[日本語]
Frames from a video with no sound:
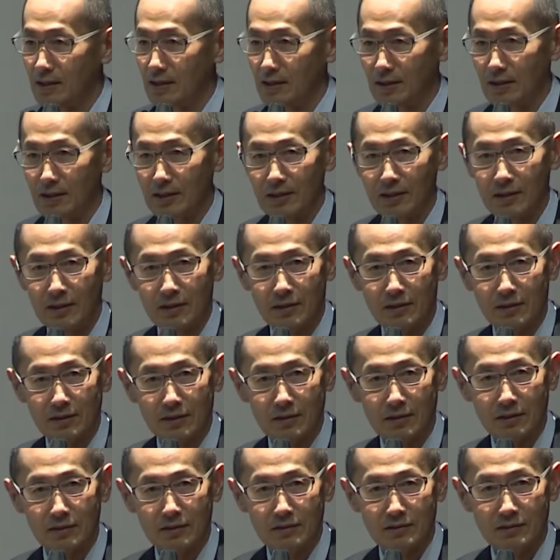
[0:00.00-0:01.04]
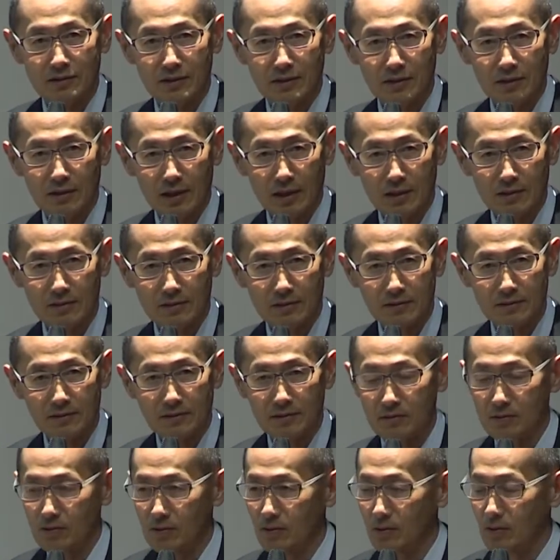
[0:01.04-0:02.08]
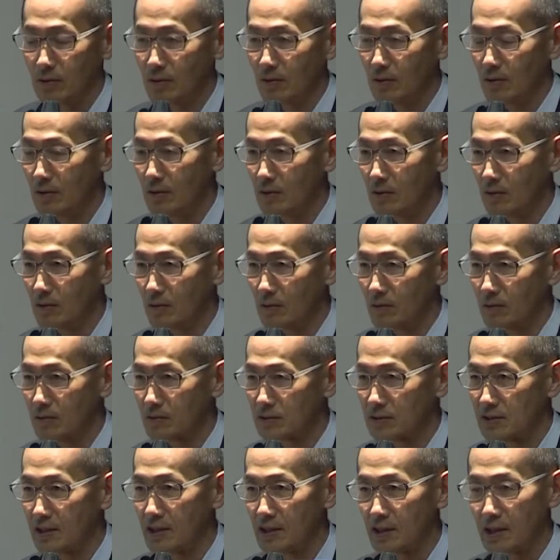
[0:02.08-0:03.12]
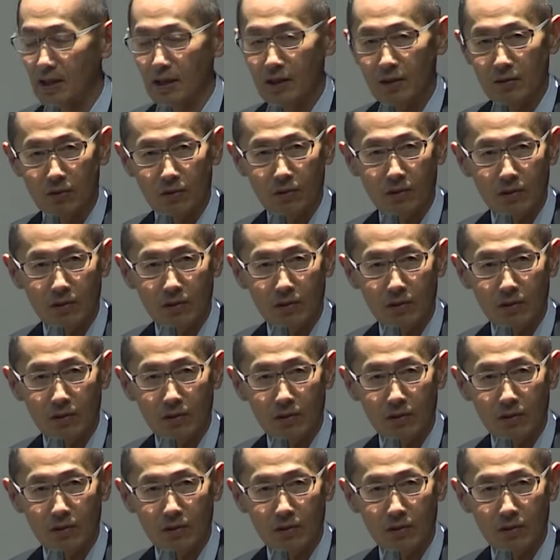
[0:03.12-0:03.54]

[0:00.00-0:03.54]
えー、実験室の成果